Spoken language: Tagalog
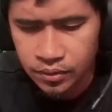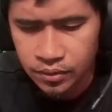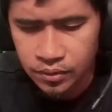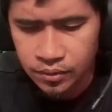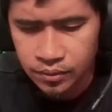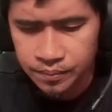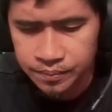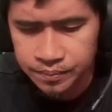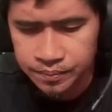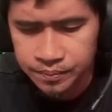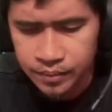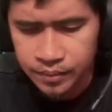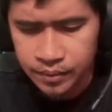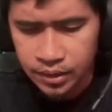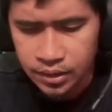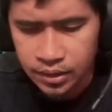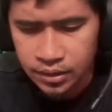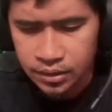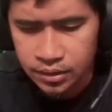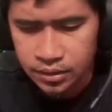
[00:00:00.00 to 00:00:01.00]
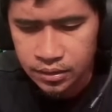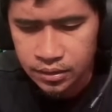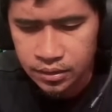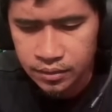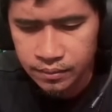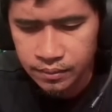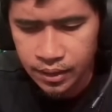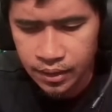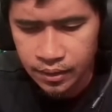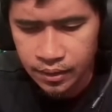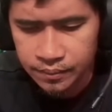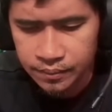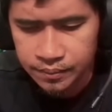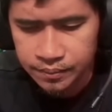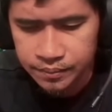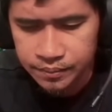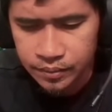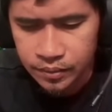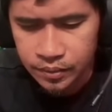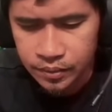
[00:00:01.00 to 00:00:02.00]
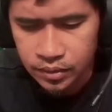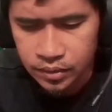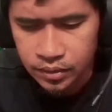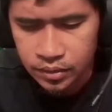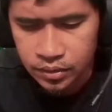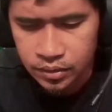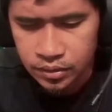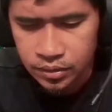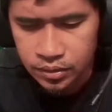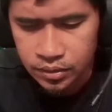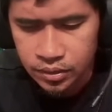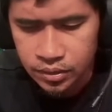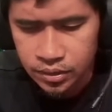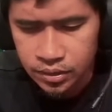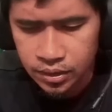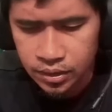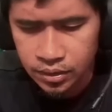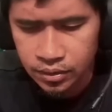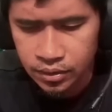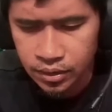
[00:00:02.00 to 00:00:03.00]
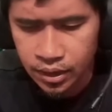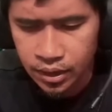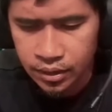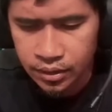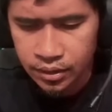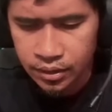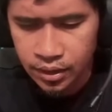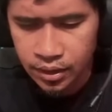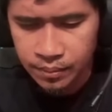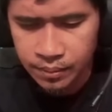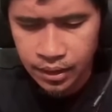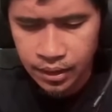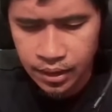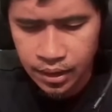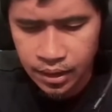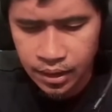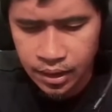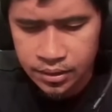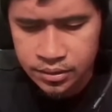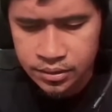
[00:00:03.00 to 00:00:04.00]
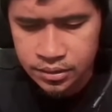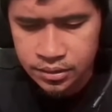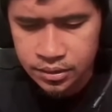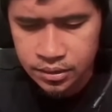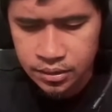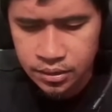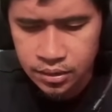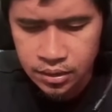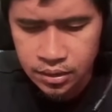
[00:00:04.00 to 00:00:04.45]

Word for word: O, oh, di ba? Ito yan, napakalakas.